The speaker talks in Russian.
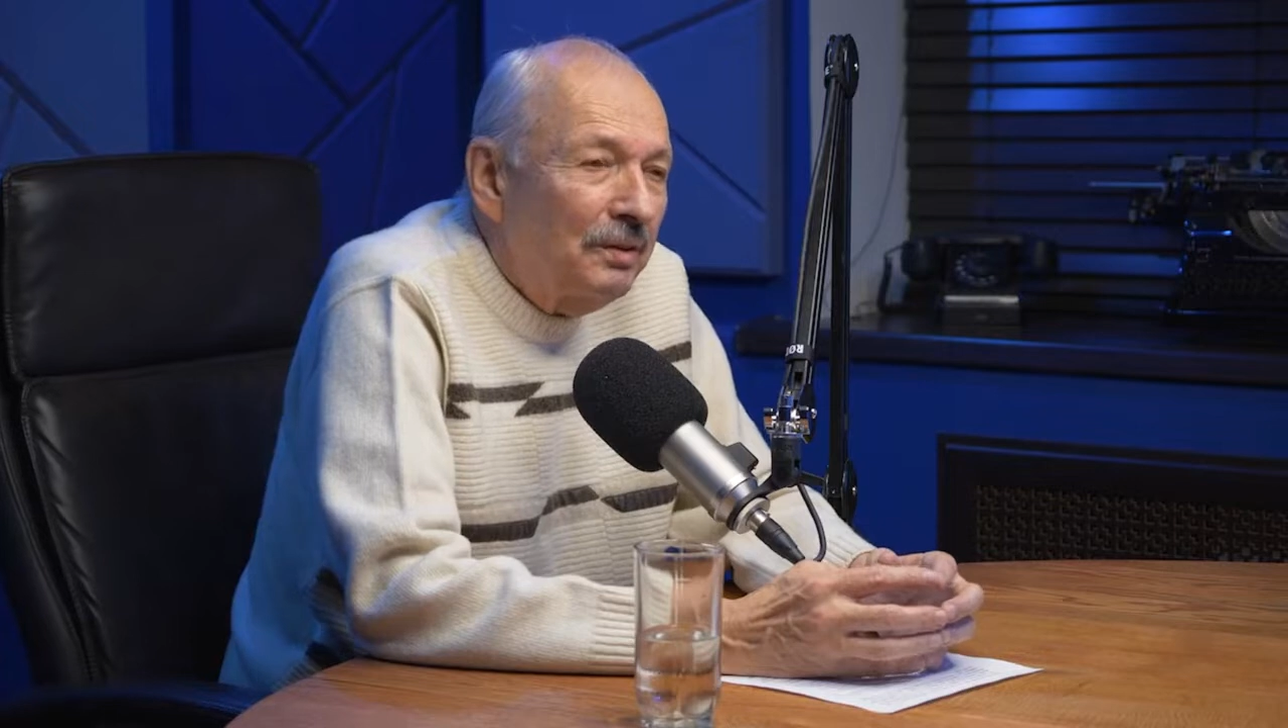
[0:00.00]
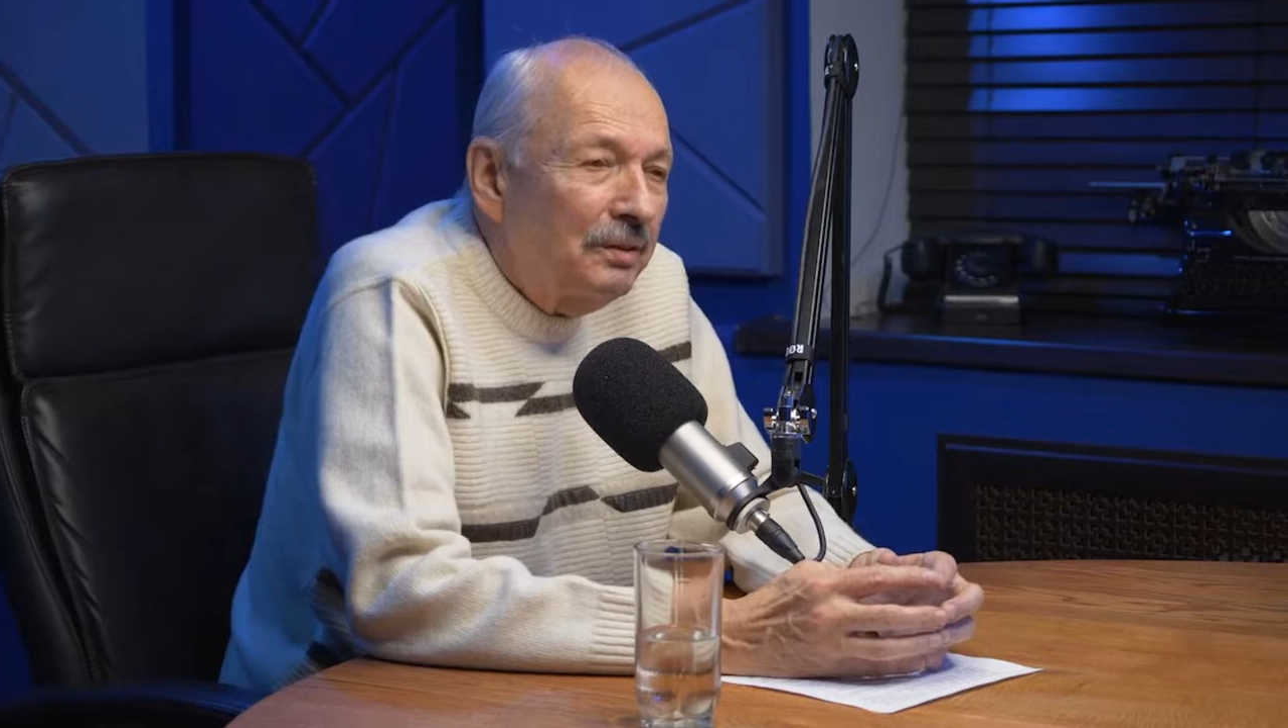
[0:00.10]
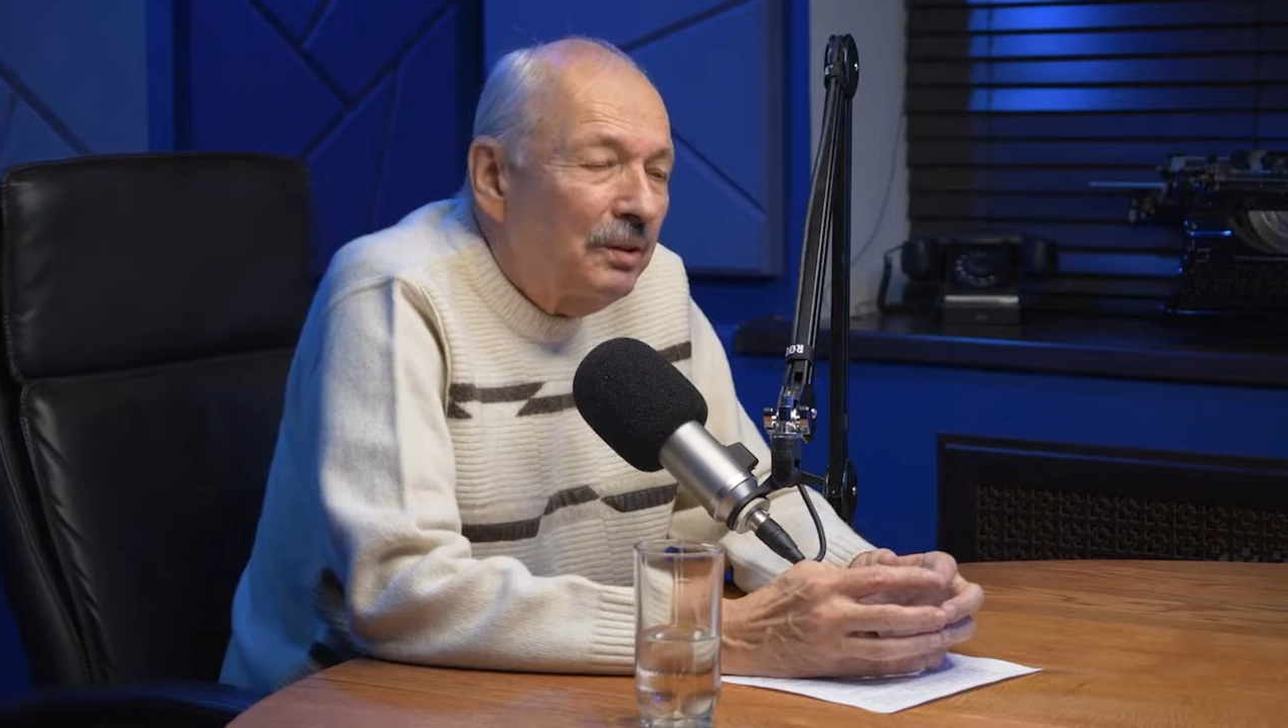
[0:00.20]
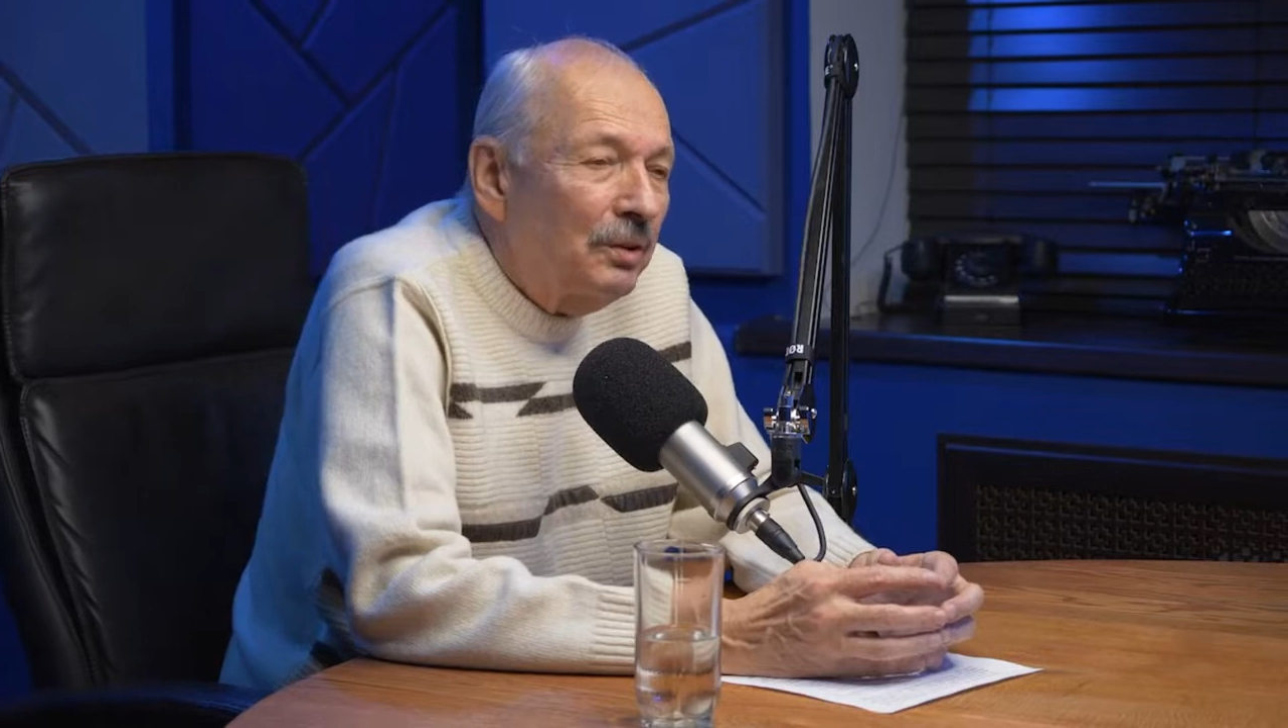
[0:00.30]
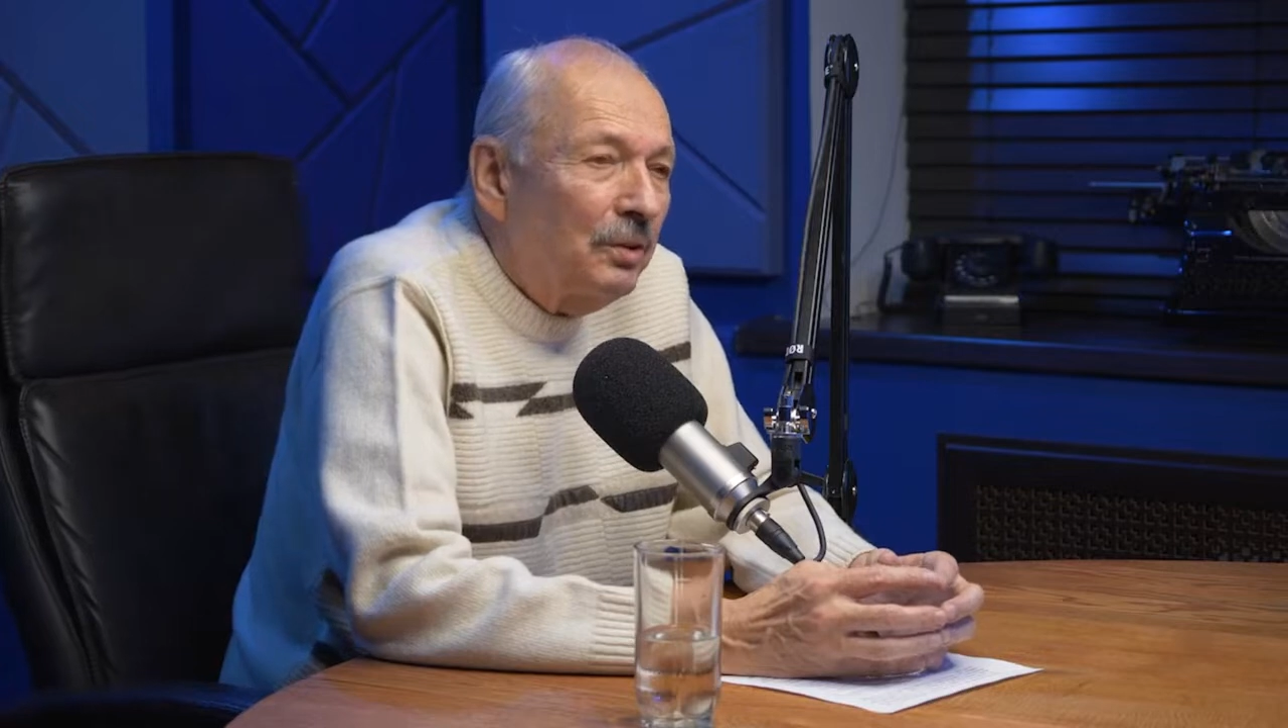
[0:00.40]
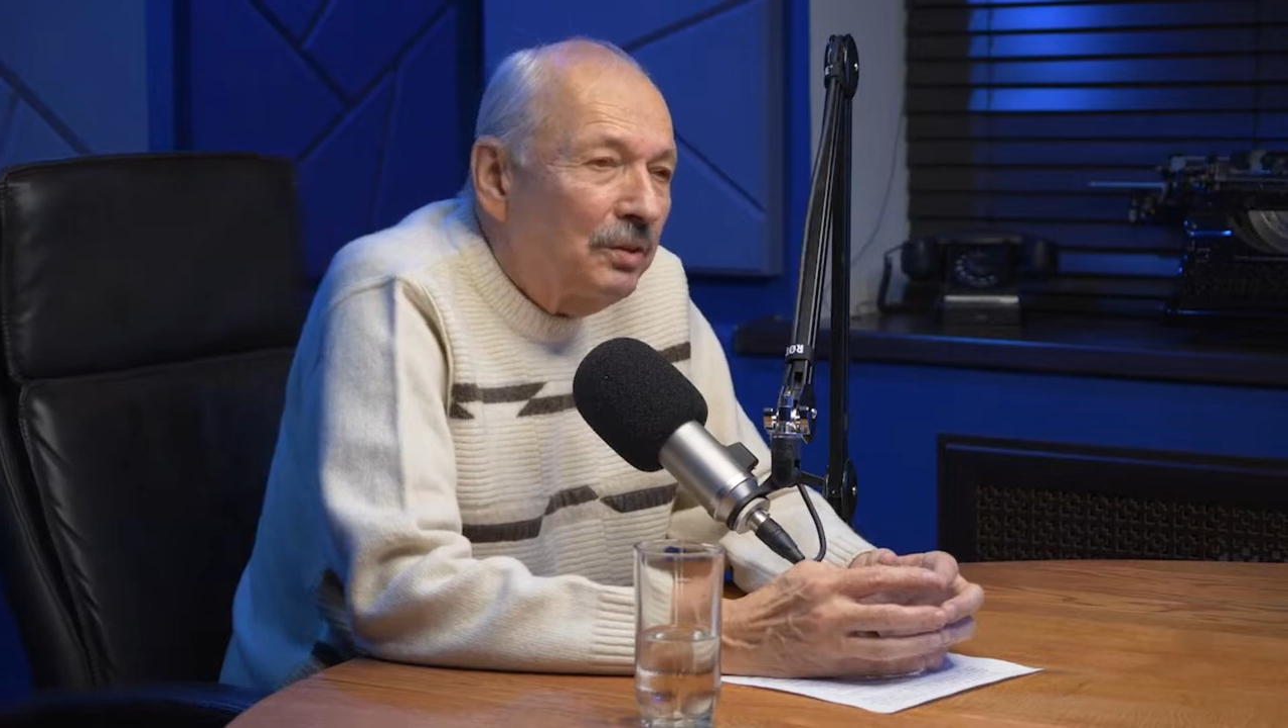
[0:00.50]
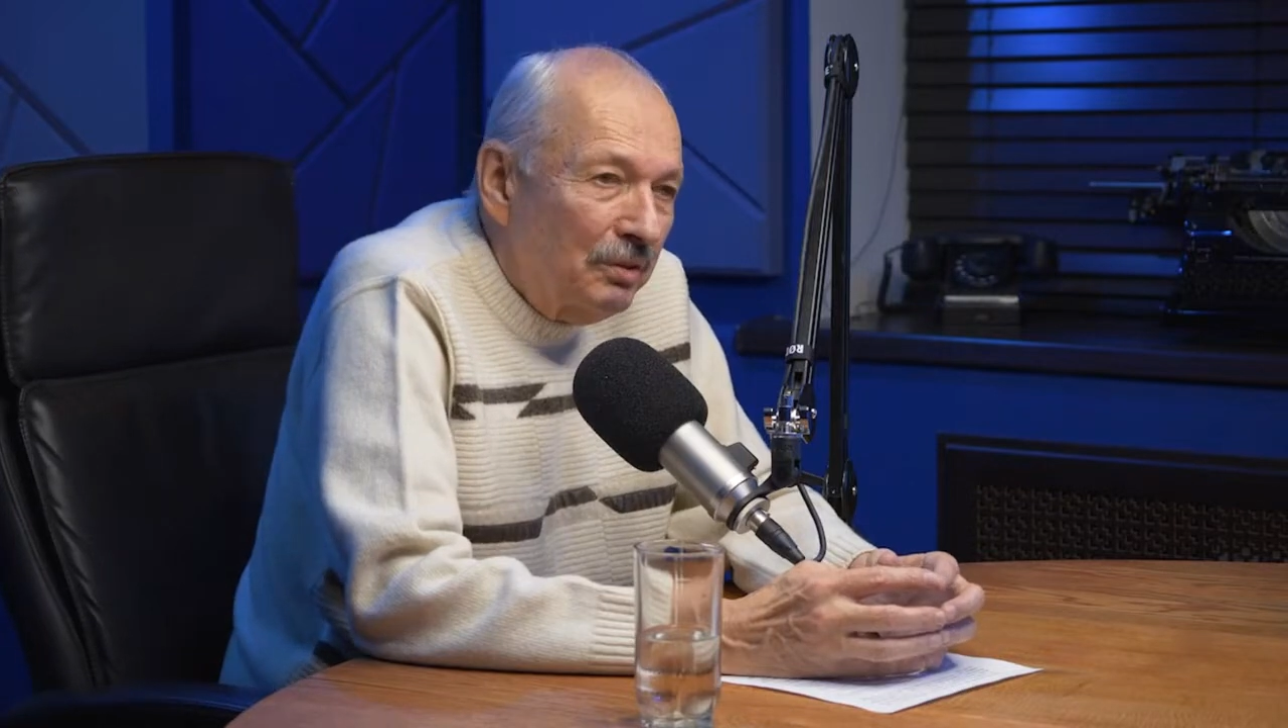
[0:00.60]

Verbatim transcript: далеко не